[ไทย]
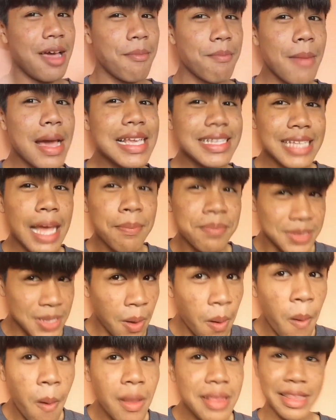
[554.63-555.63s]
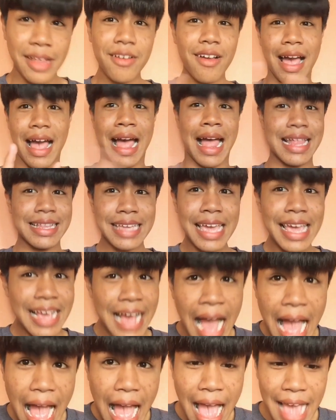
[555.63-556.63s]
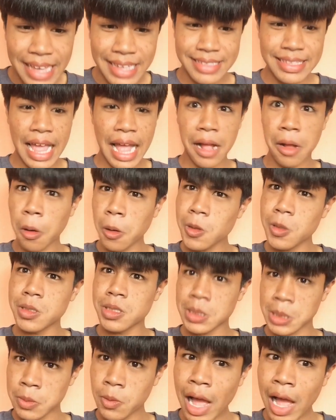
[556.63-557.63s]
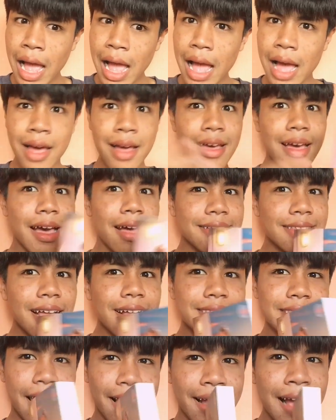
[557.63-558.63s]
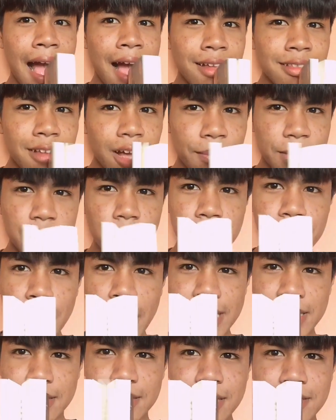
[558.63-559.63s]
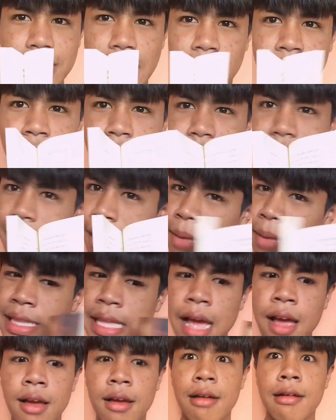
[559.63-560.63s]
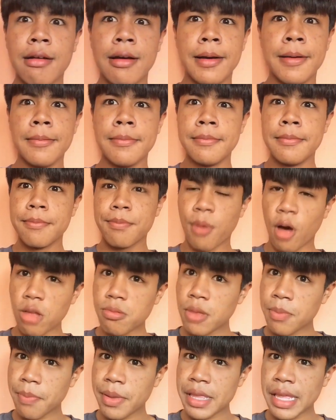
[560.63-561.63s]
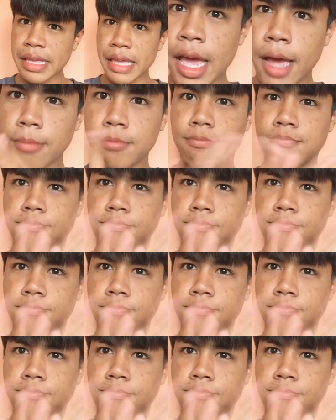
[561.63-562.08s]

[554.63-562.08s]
ไม่ซับซ้อนแล้วก็อ่านง่าย ๆ แต่ก็รู้สึกว่าตั้งแต่กลางเรื่องไปต้นไปเนี่ยตั้งแต่ครึ่งหลังมาเนี้ยพอดมันเป็นอย่างเงี้ย